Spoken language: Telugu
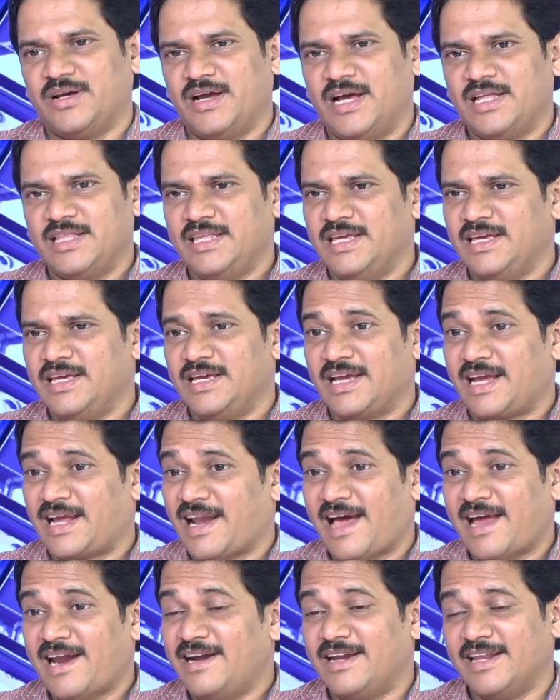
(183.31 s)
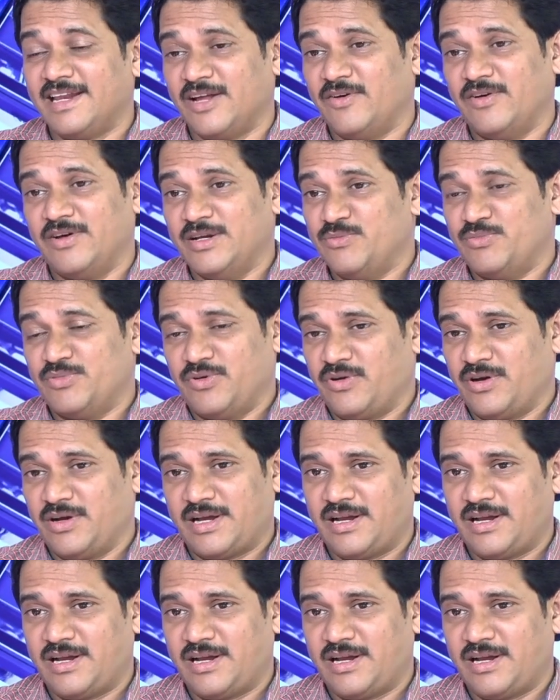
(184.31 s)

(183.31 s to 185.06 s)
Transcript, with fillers: అది క్లారిటీ రావాలి ఇప్పుడు ఒక